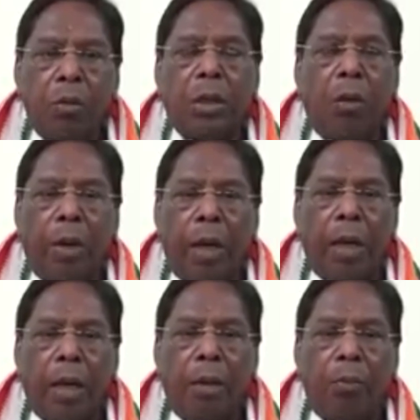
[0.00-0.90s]
உத்தரவுகளை
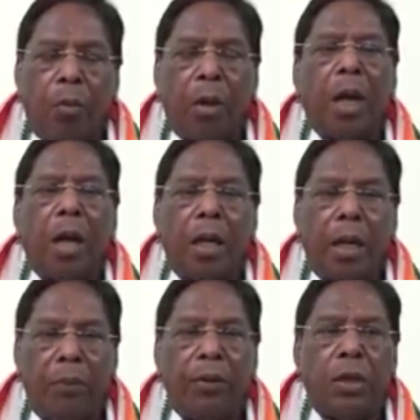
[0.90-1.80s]
எல்லாம் முறையாக
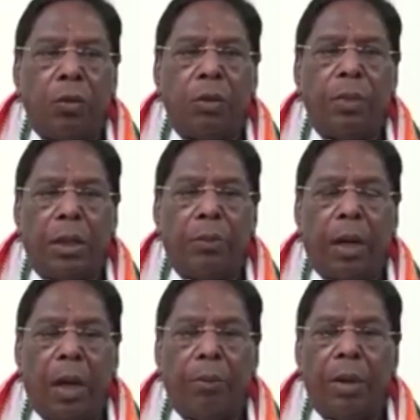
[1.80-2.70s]
நிறைவேற்றுவது
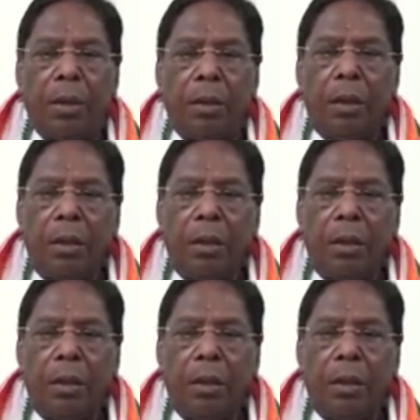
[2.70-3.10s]
மட்டுமல்லாமல்